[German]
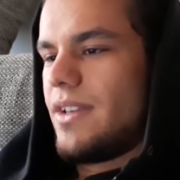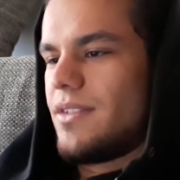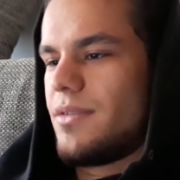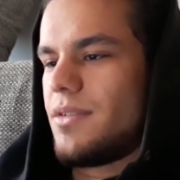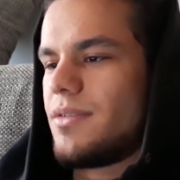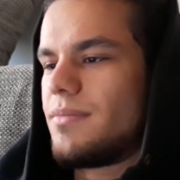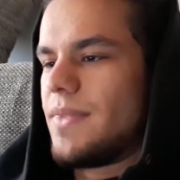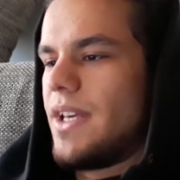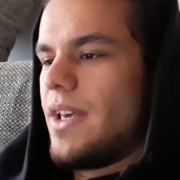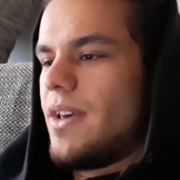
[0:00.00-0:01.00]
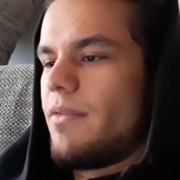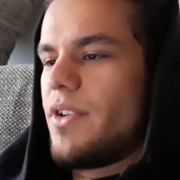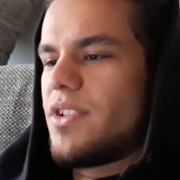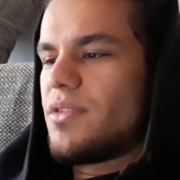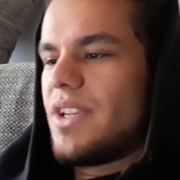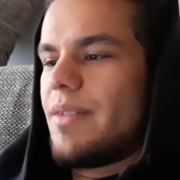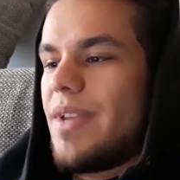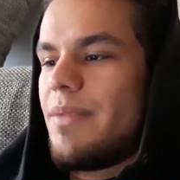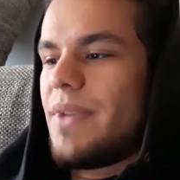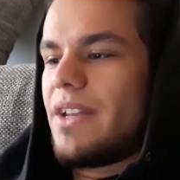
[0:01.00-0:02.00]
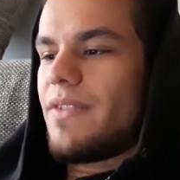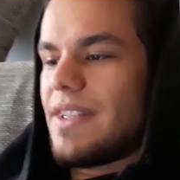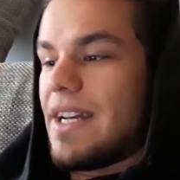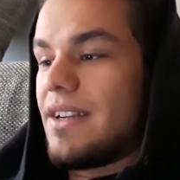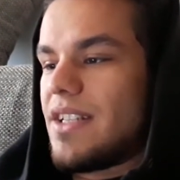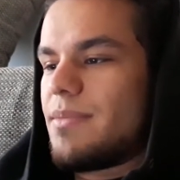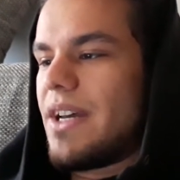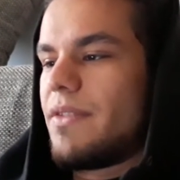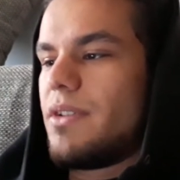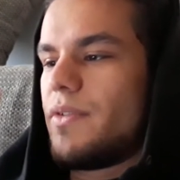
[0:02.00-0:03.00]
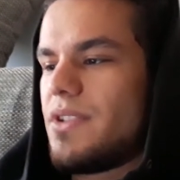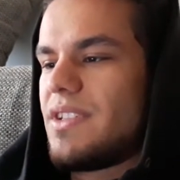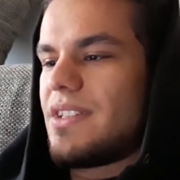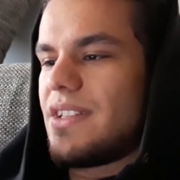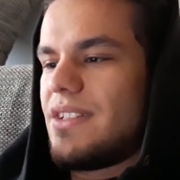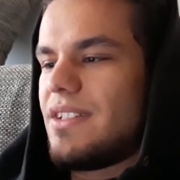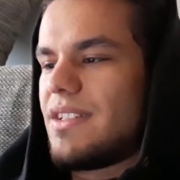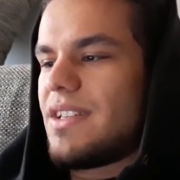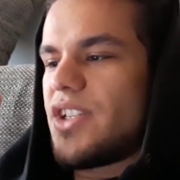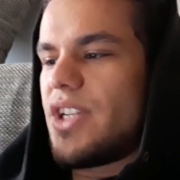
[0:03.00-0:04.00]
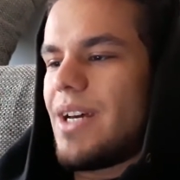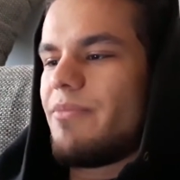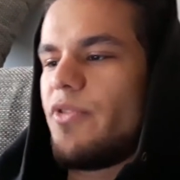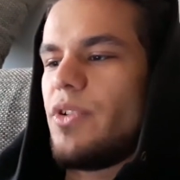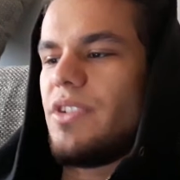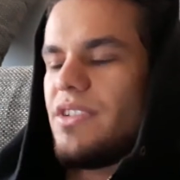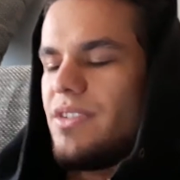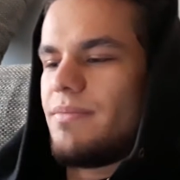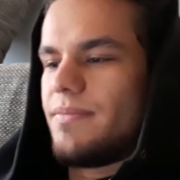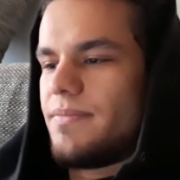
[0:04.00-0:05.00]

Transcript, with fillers: So. Würdest du in deinem Leben etwas anderes machen, wenn du wüsstest, dass nächstes Jahr sterben würdest?